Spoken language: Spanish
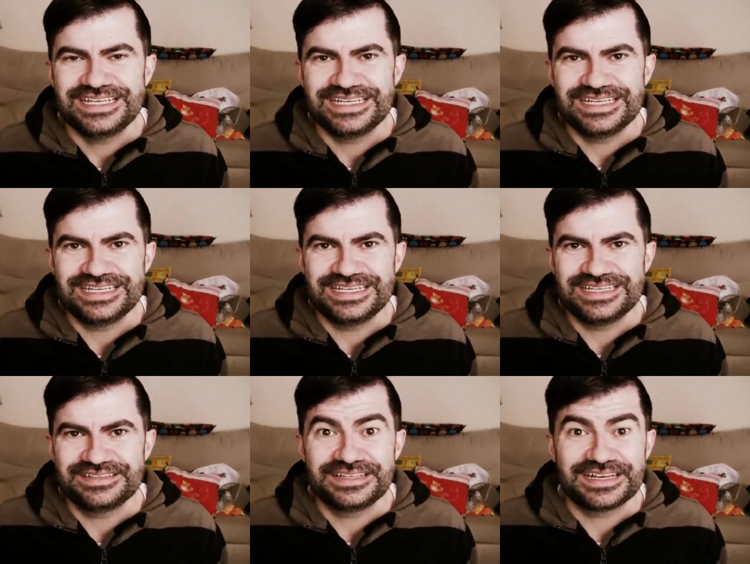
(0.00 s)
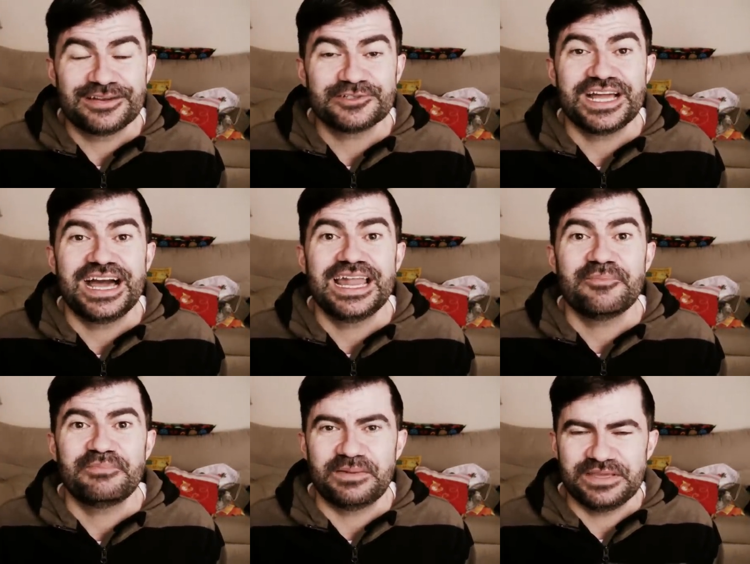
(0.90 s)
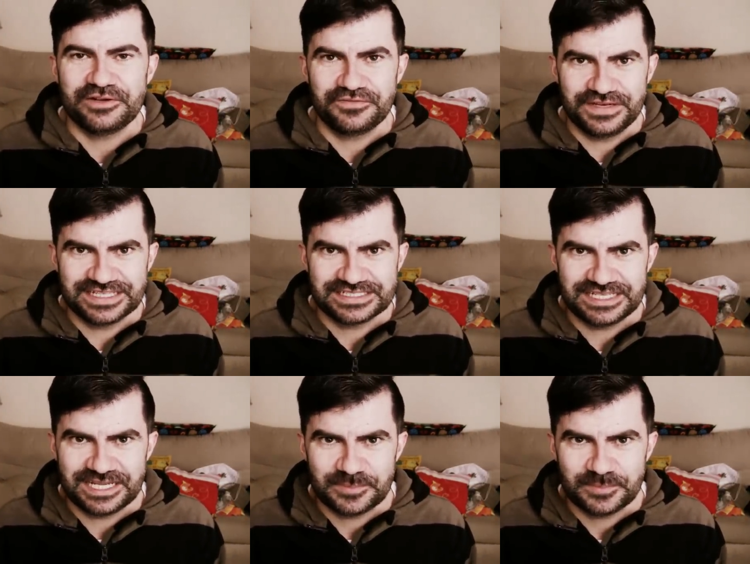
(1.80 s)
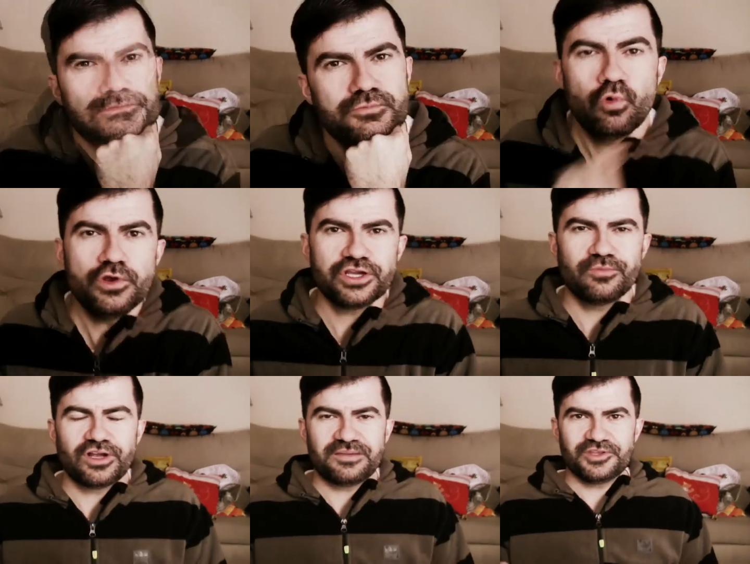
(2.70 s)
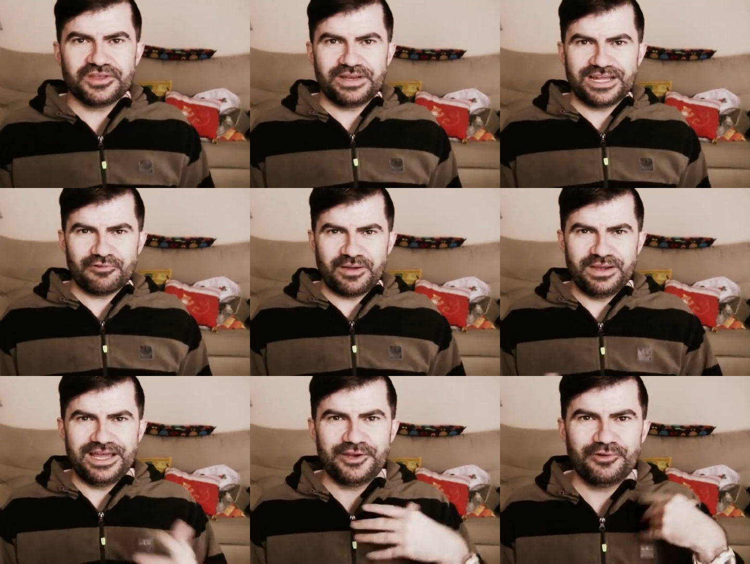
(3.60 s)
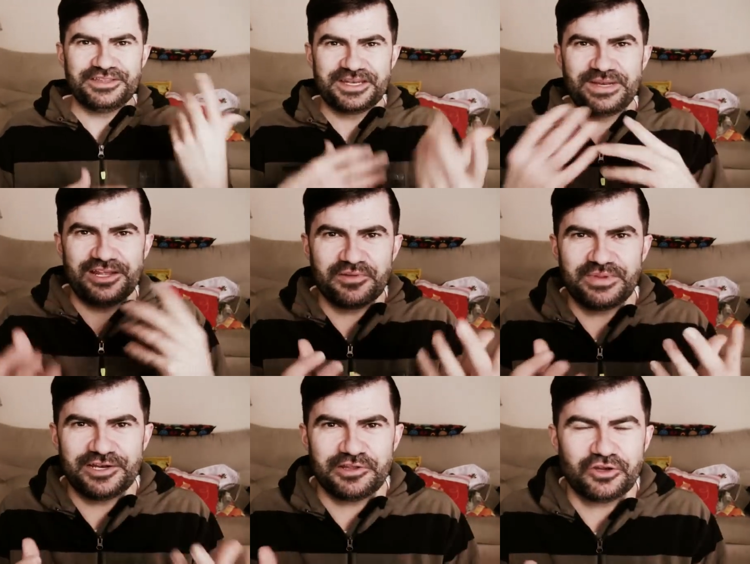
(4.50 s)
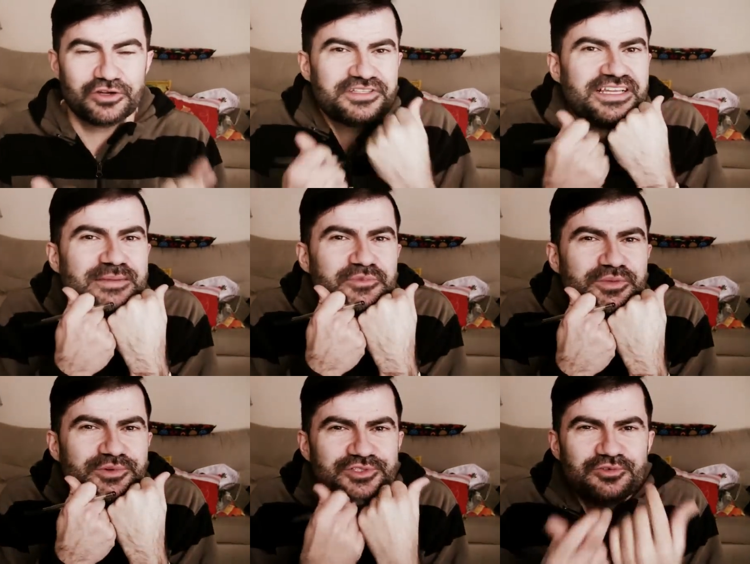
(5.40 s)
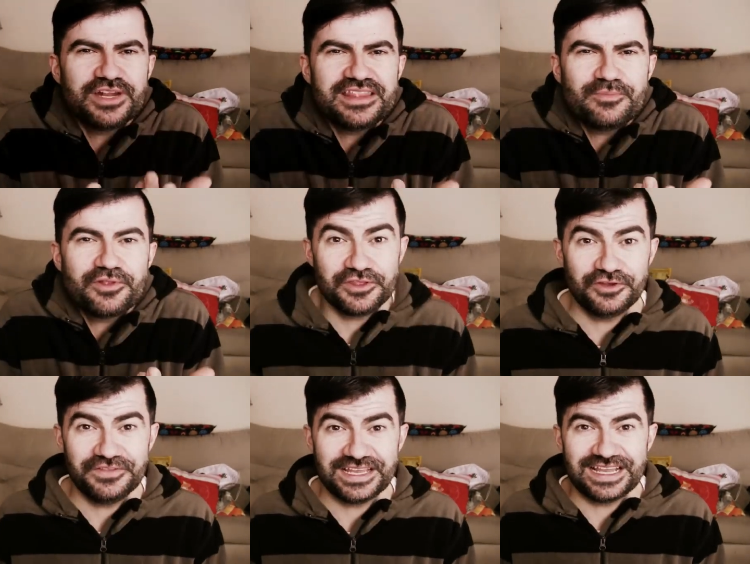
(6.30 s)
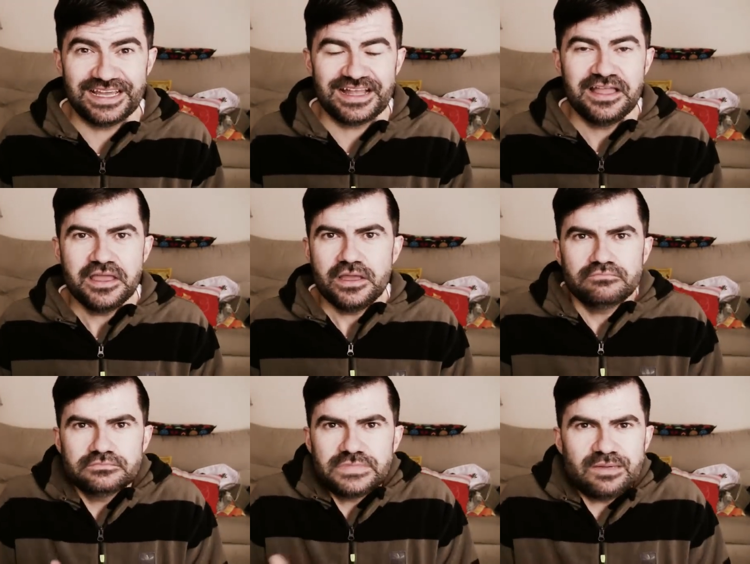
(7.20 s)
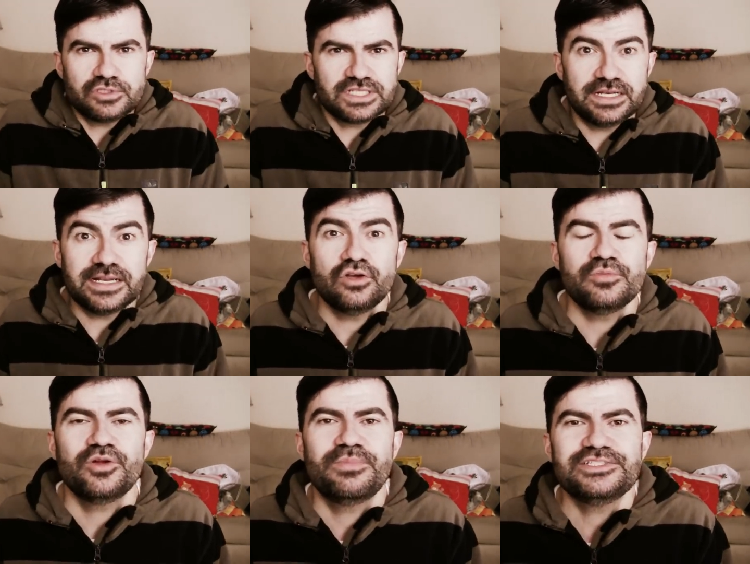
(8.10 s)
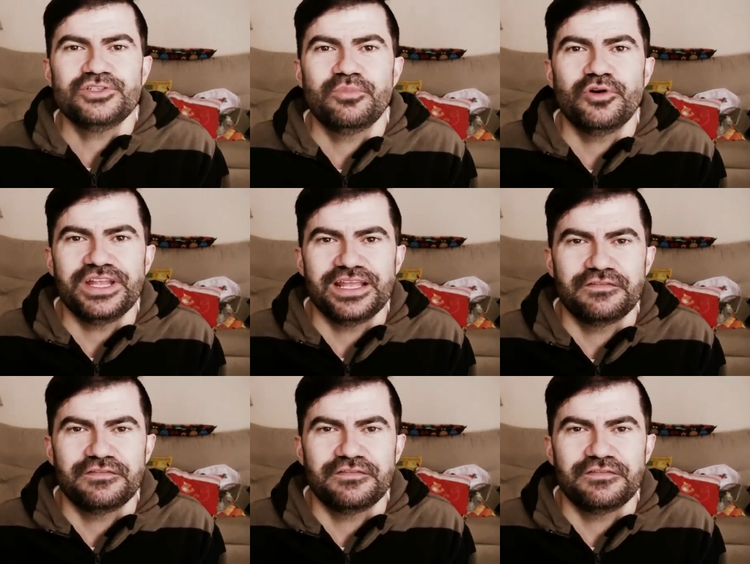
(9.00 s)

eh, cercanos a la papiroflexia. Uy, como cambio de plano a plano, entre plano y plano y corte, cambio de postura, de emoción, de cara. Vamos, que el récord me lo paso por